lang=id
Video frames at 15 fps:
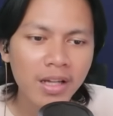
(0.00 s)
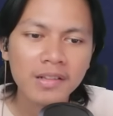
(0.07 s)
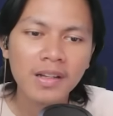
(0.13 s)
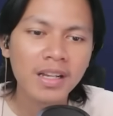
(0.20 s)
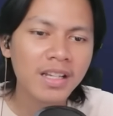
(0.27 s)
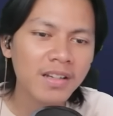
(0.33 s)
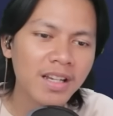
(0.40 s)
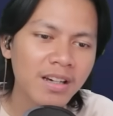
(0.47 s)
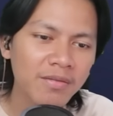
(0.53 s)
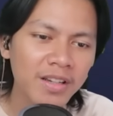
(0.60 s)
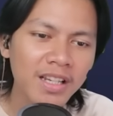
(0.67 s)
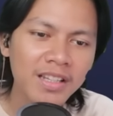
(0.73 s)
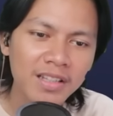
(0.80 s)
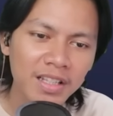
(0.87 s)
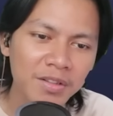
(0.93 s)
guys dan ya udah
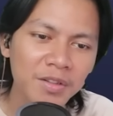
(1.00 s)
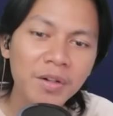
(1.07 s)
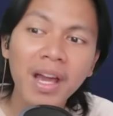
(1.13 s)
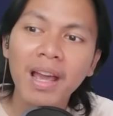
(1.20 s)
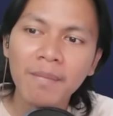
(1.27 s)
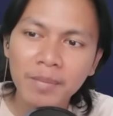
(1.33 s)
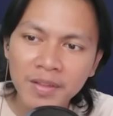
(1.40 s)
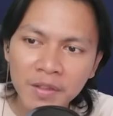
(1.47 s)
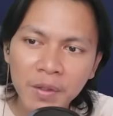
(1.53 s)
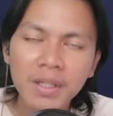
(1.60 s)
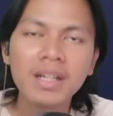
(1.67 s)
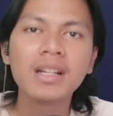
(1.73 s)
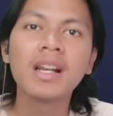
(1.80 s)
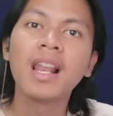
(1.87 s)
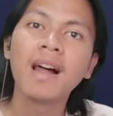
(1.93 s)
mungkin ditanya untuk episode
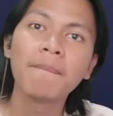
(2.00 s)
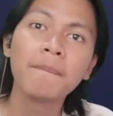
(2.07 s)
18